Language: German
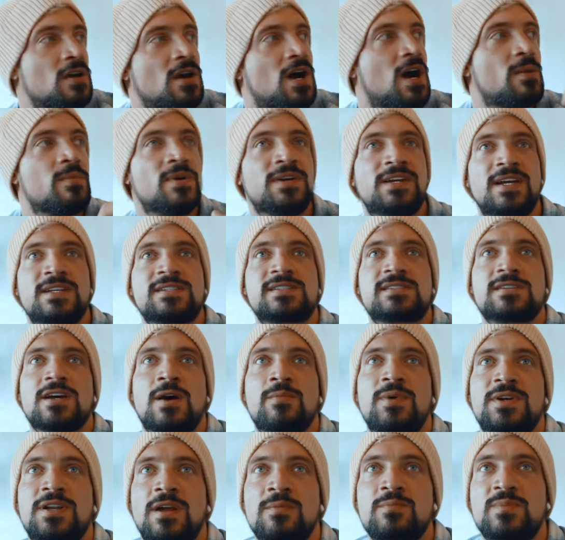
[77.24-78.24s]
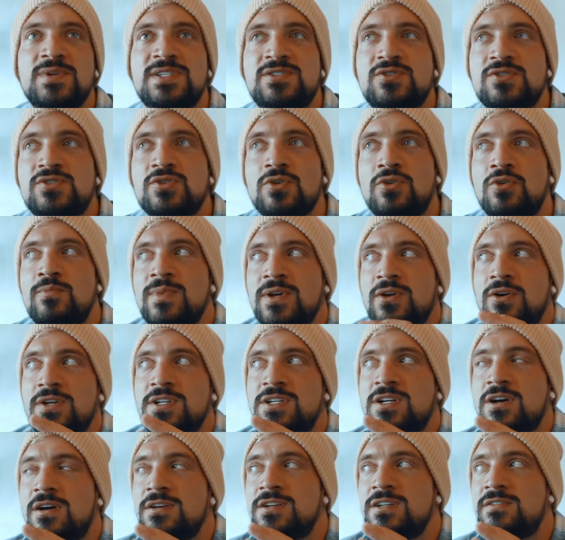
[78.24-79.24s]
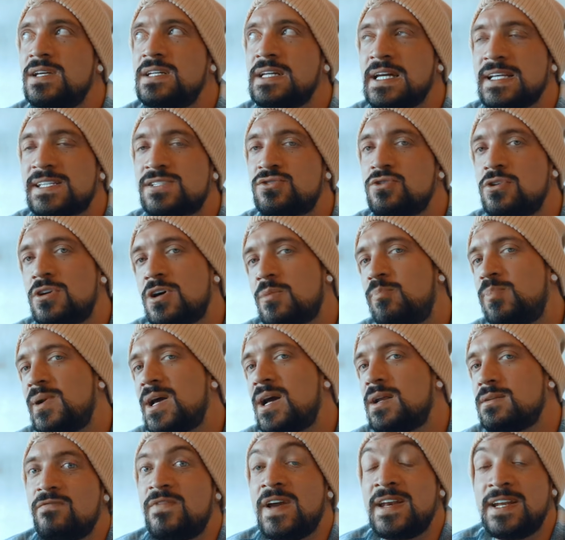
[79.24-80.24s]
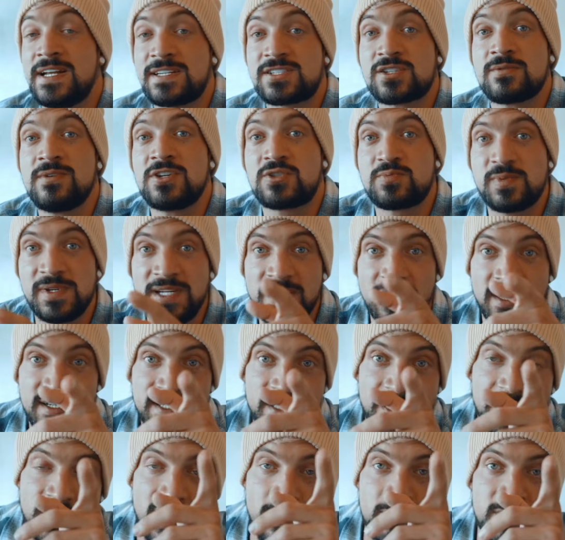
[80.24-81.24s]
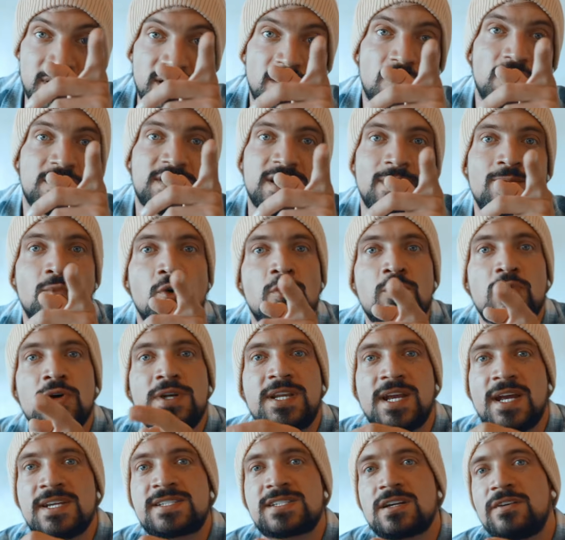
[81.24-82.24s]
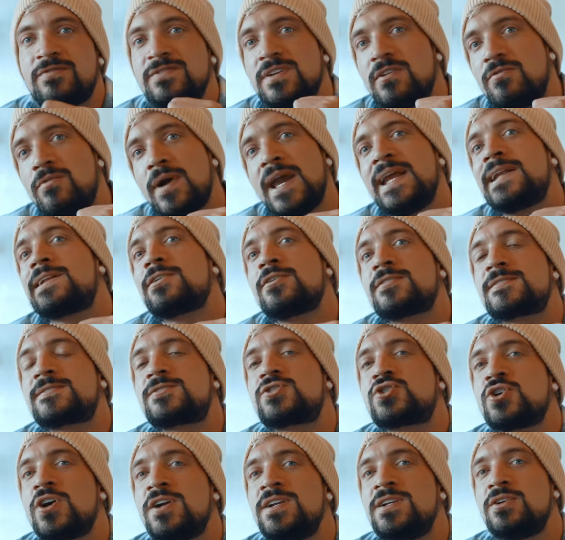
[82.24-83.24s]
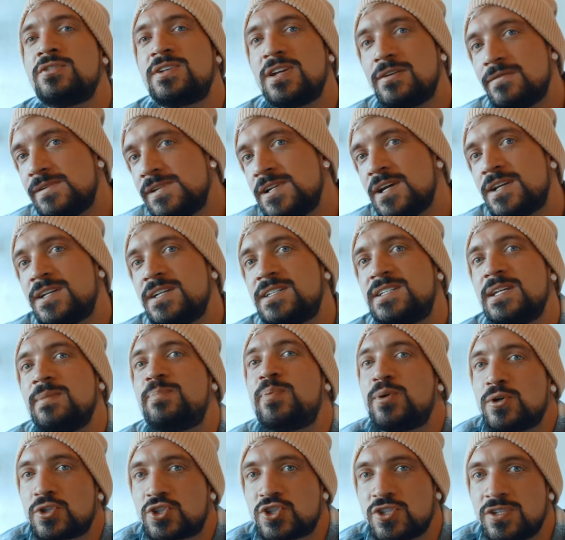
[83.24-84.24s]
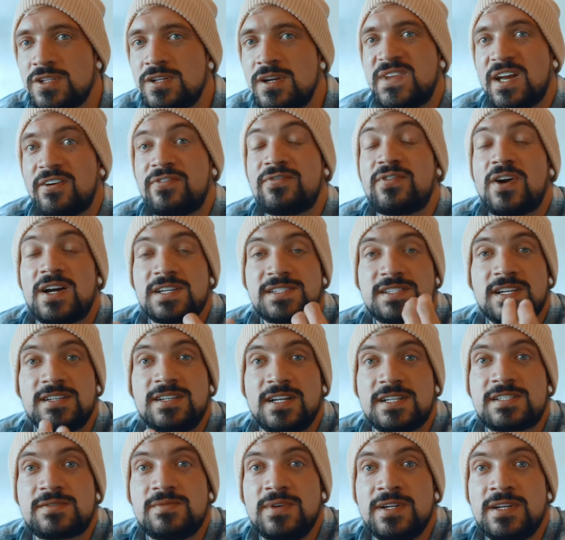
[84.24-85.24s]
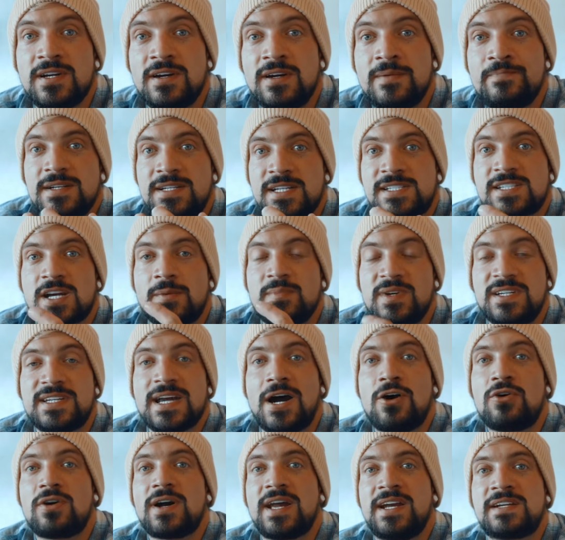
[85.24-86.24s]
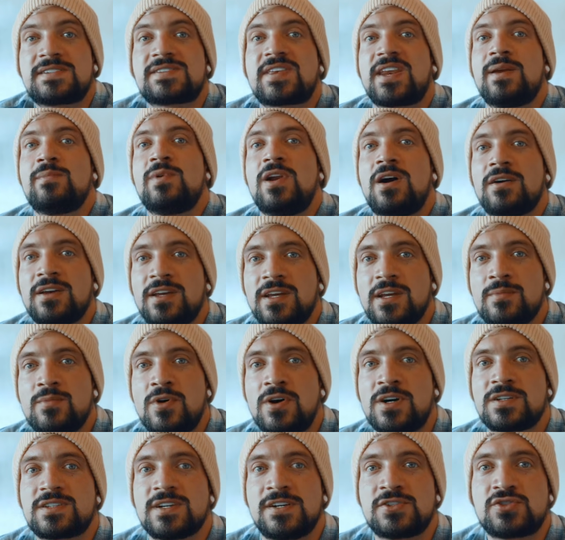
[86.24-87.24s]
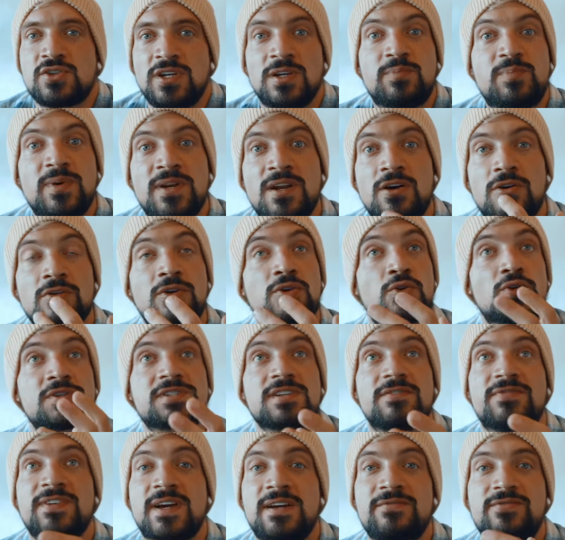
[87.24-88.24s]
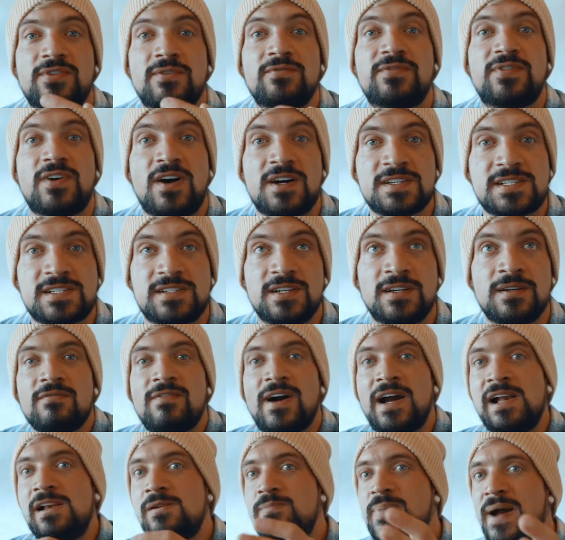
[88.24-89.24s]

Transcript: haben wir das, aber dann bist du so, oh mein Gott, ich kann nicht, ich esse nur noch Plan. Wenn jetzt zum Beispiel hier hinter der Kamera hockt der Momo, der ist auf einer Weight-Loss-Journey und der will ja richtig pushen, der fastet jetzt wieder. Das habe ich auch extrem lange gemacht. Also ich bin auch ein großer Fan vom Fasting, weil